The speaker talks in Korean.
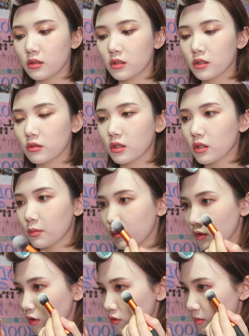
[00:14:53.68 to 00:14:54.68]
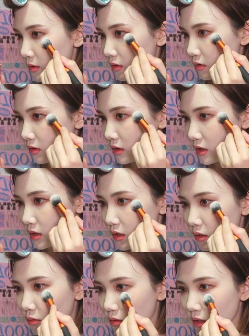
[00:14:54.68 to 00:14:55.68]
친구한테 뿌려주면서 이거
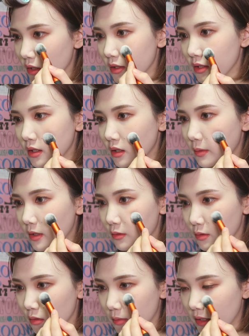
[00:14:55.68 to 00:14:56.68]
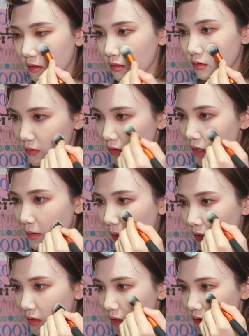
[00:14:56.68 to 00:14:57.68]
진짜 좋지 않냐? 막 이러면서 막
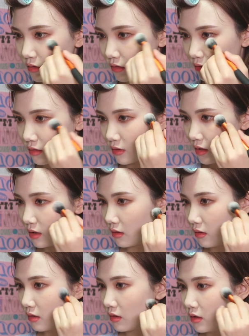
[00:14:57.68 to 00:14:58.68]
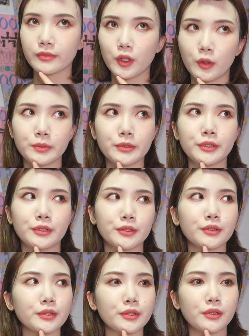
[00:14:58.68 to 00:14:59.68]
향맞게 했었는데
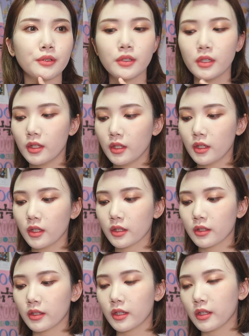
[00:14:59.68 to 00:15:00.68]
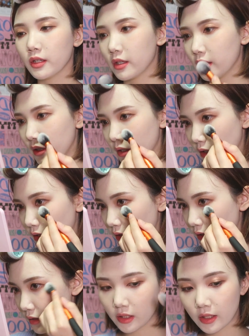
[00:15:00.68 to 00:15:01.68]
없어졌어요. 근데
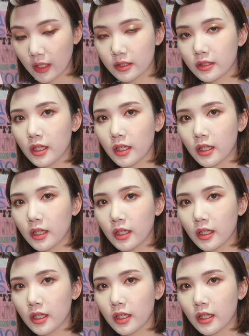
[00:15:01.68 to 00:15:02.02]
이게 이게 다시